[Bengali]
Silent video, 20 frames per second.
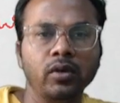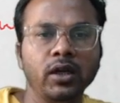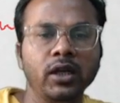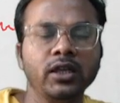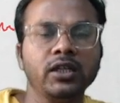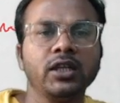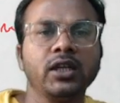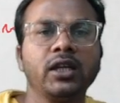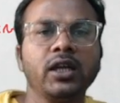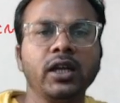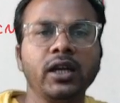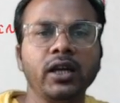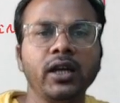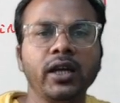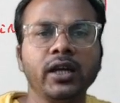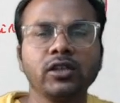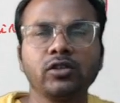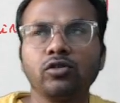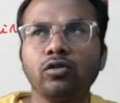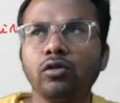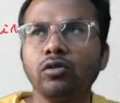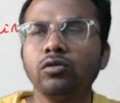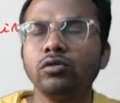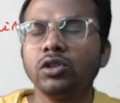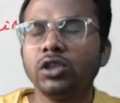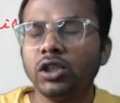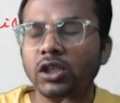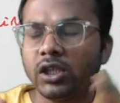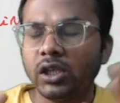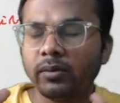নিজেকে রিল্যাক্স করো
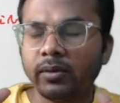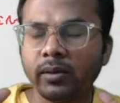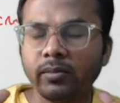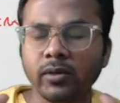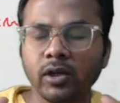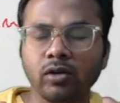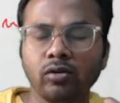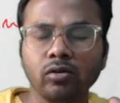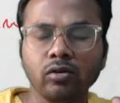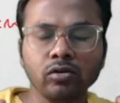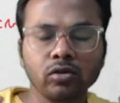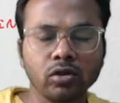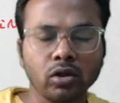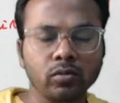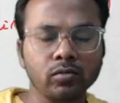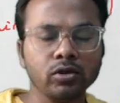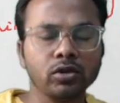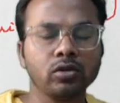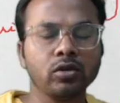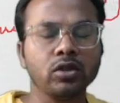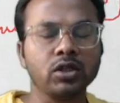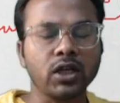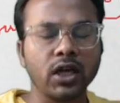চিন্তা ভাবনা করো সমস্ত